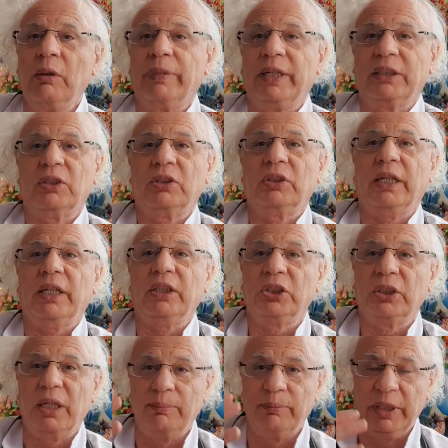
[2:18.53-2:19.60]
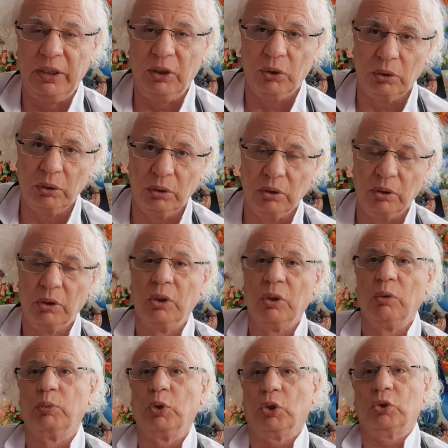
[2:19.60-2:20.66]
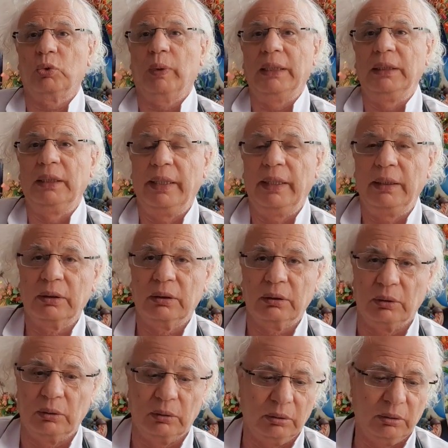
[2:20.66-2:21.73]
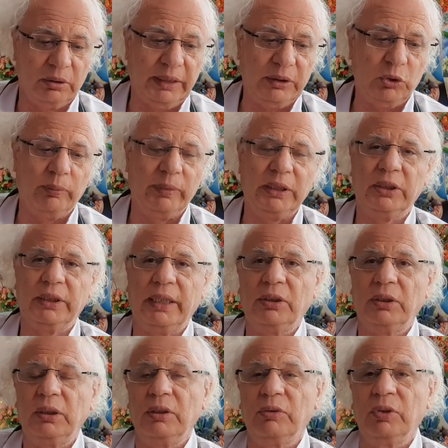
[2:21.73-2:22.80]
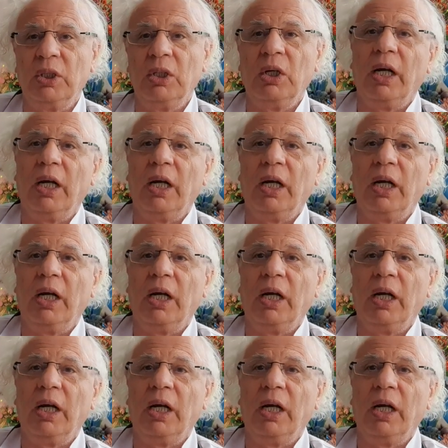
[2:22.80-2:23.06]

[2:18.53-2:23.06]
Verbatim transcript: parce que c'est riche en minéraux pour soigner ses troubles digestifs,